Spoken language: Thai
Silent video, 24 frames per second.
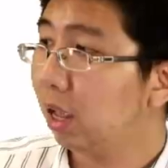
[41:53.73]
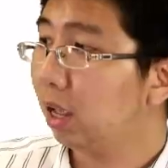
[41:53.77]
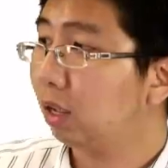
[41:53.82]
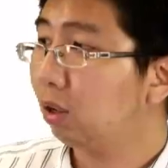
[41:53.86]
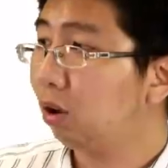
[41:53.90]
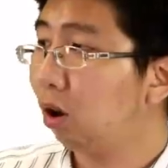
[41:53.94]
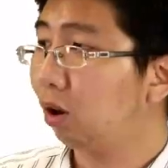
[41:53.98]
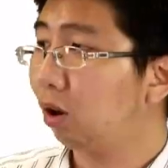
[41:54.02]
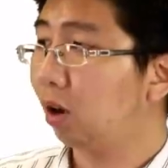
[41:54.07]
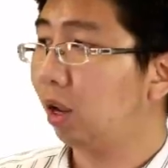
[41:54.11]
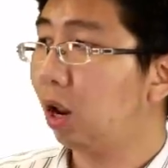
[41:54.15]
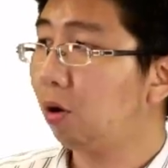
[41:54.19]

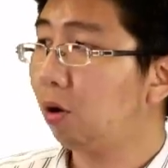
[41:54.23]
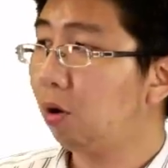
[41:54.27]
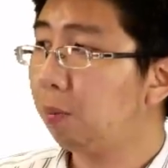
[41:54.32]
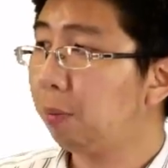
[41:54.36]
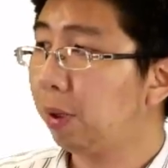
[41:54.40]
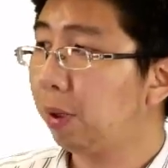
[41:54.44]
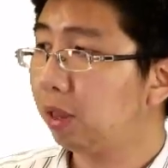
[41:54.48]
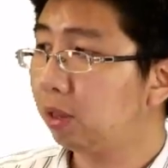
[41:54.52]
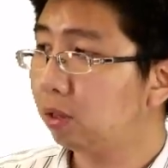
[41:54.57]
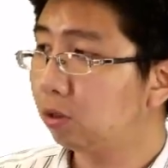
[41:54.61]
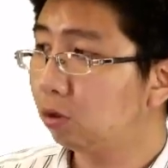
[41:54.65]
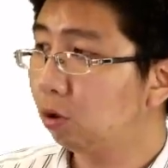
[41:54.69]
ก่อนก็ได้ว่า
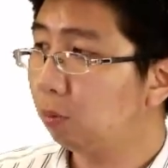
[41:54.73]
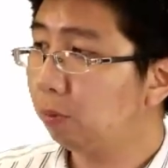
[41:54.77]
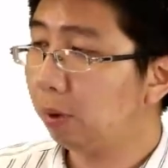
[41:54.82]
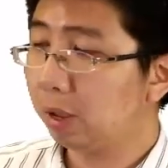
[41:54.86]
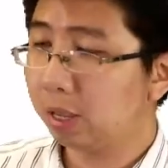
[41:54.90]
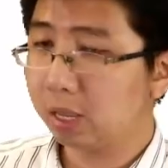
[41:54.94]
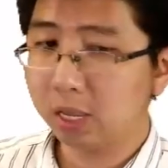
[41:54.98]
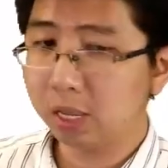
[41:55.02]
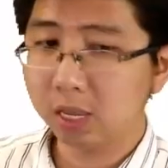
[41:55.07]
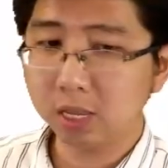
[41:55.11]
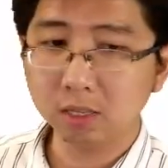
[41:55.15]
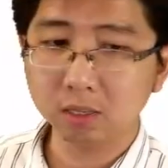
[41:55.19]
เป็นซูเปอร์
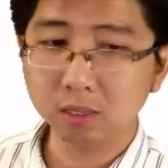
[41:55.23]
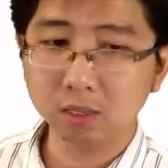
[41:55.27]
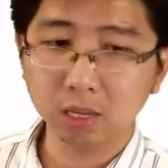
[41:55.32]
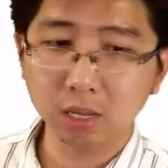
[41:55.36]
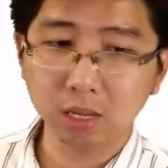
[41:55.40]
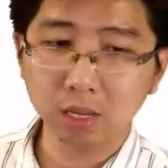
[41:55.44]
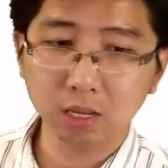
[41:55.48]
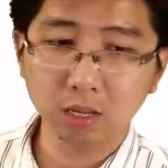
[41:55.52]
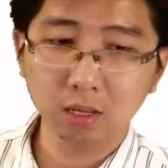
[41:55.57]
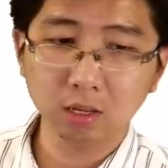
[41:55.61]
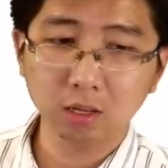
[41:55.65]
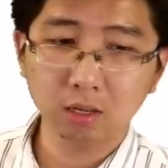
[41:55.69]
ฮีทจริ
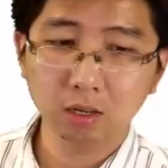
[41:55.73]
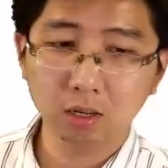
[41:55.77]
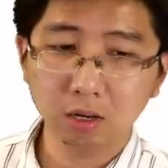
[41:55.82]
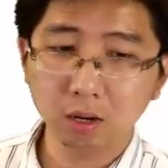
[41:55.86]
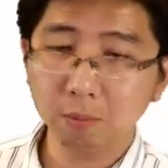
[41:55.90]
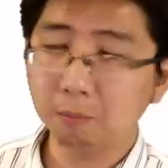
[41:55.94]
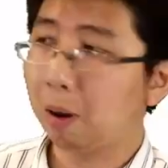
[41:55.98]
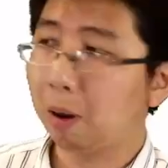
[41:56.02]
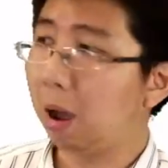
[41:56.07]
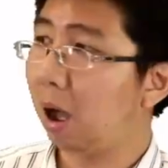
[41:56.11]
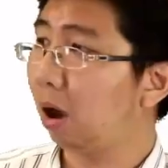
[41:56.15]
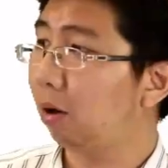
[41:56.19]
ง หรือ
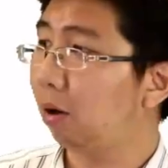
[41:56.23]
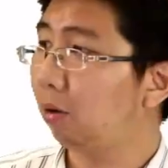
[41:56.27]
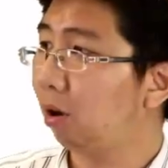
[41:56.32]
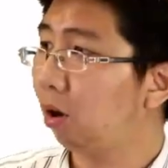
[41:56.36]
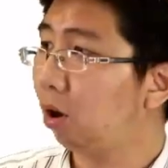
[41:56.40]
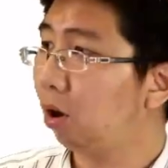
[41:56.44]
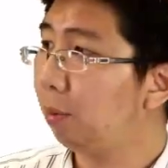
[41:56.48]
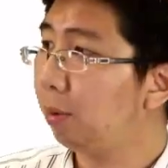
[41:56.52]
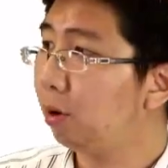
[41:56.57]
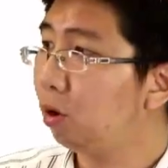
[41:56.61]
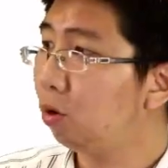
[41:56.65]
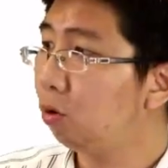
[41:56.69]
เปล่า เรา
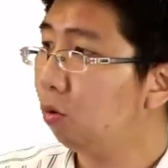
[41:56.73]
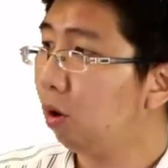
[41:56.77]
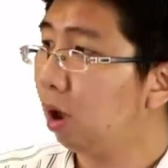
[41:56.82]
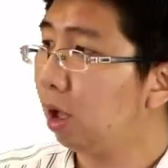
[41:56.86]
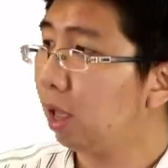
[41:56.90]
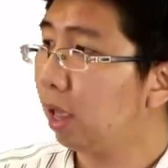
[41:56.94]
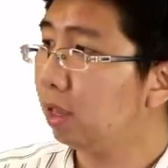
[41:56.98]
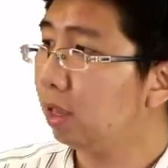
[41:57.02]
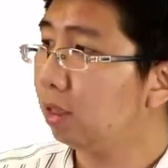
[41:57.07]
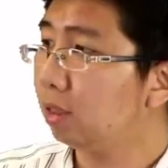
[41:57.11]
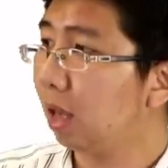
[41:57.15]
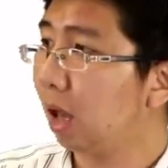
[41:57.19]
ก็ไปดูว่า
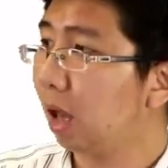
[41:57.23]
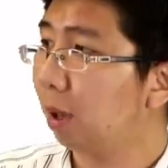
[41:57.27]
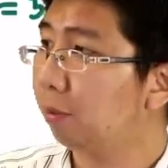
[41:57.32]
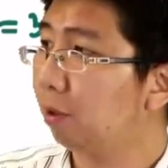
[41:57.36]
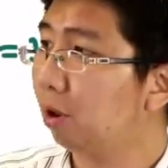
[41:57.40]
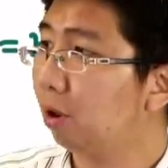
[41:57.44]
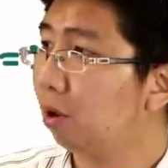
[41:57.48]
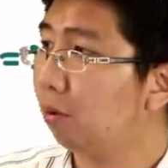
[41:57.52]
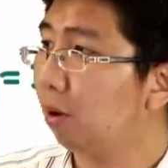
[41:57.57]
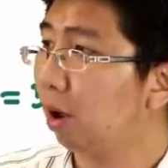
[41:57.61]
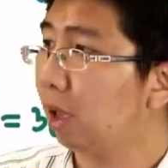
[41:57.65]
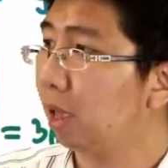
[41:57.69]
S3 เท่า
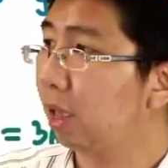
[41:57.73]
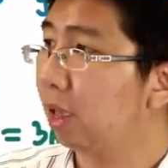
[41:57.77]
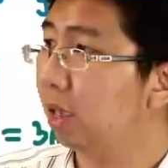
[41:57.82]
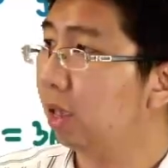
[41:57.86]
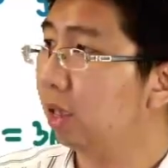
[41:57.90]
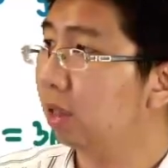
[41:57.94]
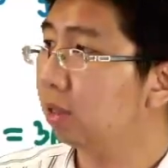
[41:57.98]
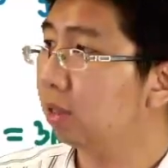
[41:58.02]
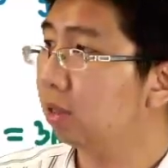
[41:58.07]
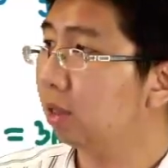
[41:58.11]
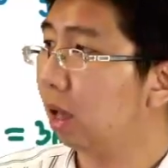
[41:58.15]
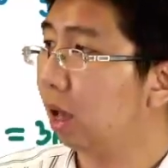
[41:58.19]
ไหร่วะ
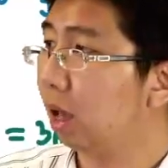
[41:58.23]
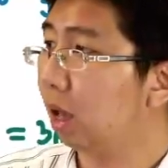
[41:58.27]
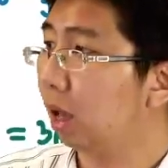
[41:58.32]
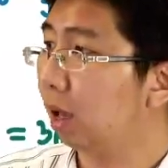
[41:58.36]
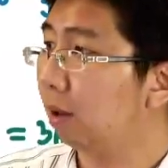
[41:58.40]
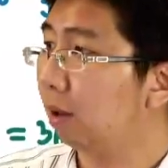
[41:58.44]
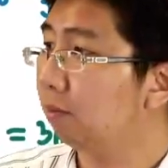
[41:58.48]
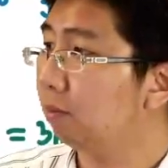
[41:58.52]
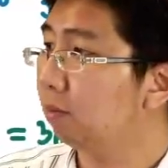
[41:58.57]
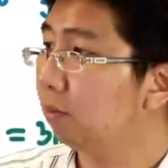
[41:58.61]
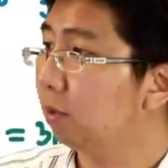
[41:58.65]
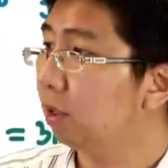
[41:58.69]
S3
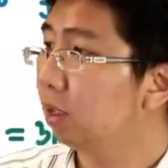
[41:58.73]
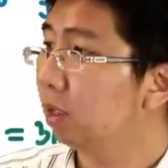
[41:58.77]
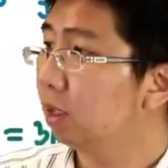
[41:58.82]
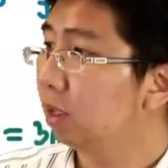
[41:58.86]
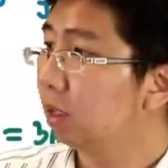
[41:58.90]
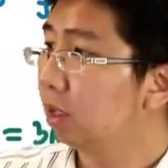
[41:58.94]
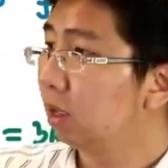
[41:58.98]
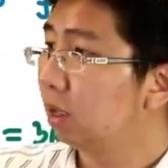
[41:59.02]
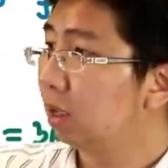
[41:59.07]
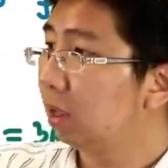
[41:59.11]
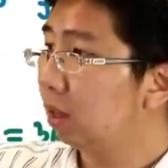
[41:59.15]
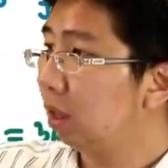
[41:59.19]

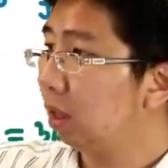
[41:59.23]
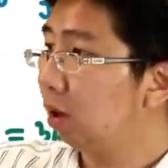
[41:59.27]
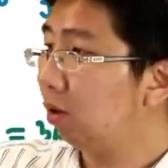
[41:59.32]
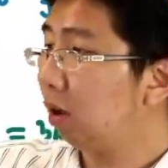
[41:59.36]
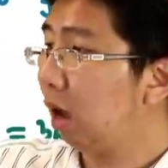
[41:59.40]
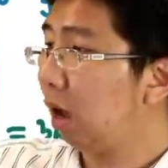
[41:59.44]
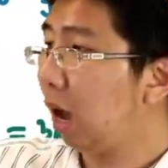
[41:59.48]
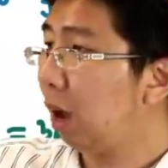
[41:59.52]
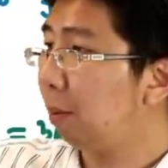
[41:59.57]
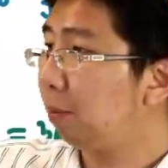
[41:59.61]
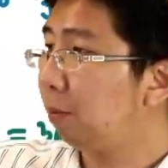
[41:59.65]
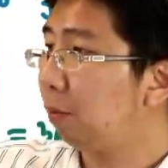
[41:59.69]
เท่า
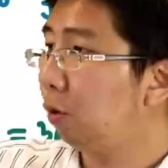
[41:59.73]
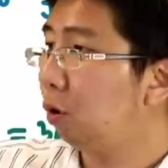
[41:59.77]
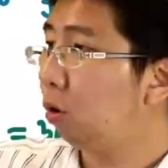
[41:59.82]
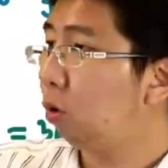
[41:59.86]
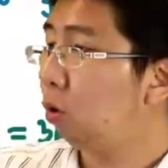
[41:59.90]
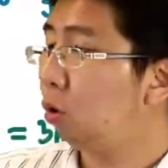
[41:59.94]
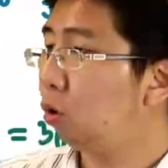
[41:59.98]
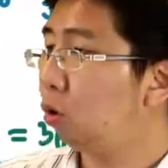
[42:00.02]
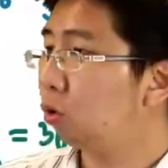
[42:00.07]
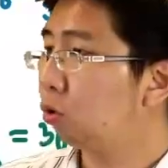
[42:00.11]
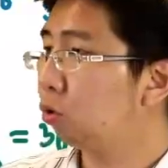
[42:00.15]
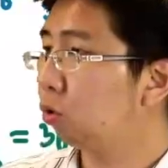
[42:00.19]
กับ
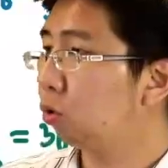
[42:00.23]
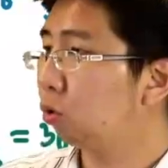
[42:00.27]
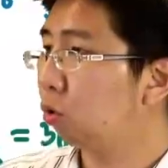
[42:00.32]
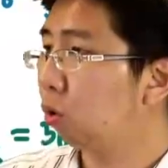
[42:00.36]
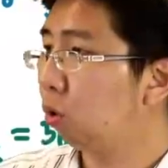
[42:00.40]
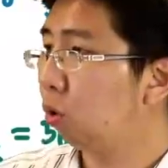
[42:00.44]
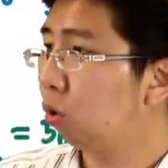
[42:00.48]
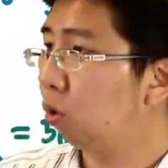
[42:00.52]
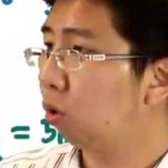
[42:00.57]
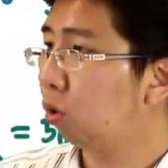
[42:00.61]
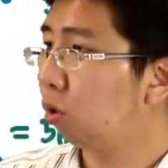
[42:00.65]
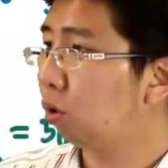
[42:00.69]

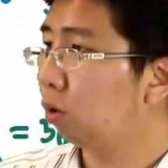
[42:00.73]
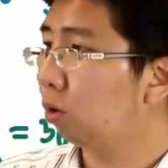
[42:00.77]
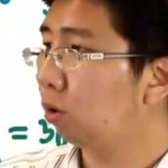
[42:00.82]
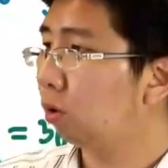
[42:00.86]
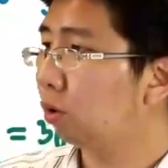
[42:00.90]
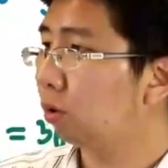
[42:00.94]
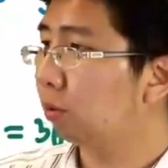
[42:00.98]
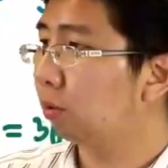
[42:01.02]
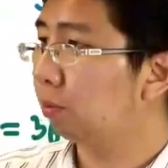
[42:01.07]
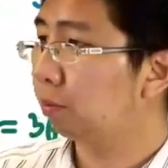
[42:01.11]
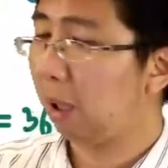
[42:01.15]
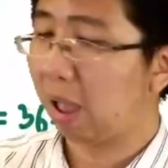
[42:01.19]

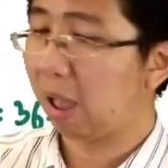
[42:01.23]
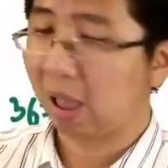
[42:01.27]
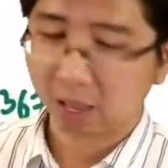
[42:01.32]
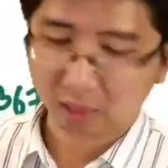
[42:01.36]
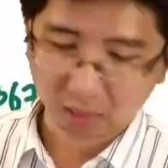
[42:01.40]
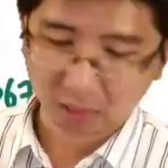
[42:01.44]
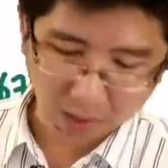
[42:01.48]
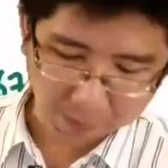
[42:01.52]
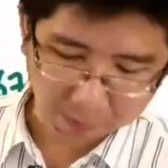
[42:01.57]
6.68 อ่ะ ป